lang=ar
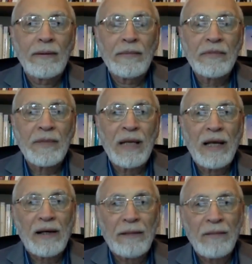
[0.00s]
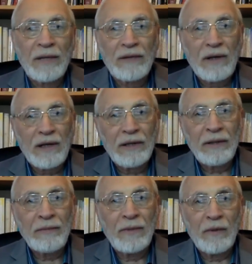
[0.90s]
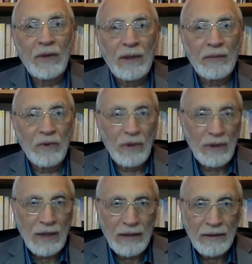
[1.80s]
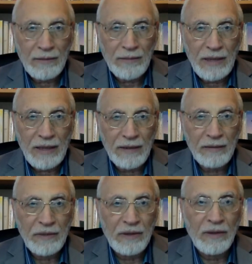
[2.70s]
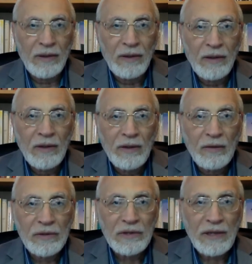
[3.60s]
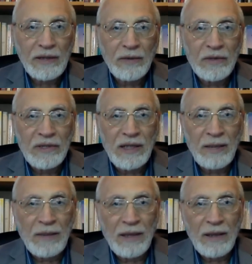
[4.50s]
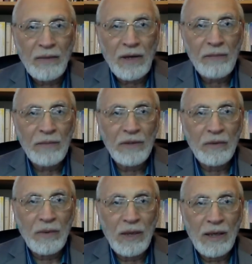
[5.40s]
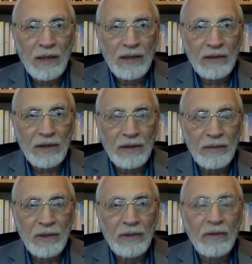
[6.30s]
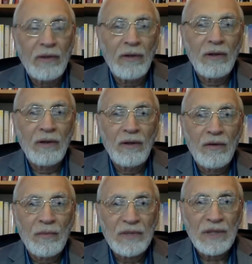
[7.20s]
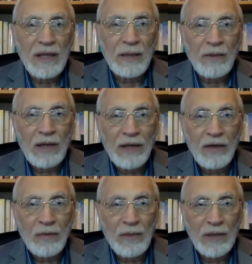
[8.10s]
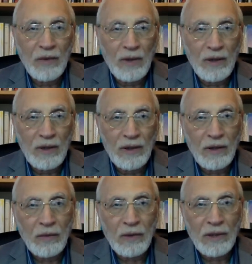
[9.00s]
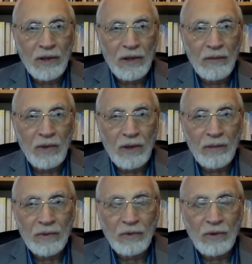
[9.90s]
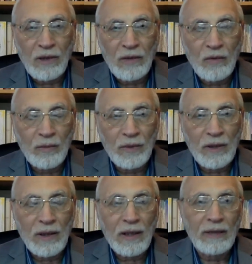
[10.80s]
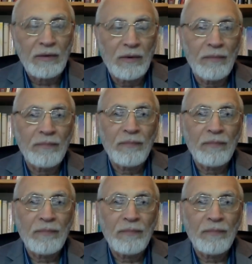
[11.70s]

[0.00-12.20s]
بسم الله الرحمن الرحيم والحمد لله رب العالمين والصلاة والسلام على محمد وآله الطيبين ثم السلام عليكم أيها الأخوة الكرام ورحمة الله وبركاته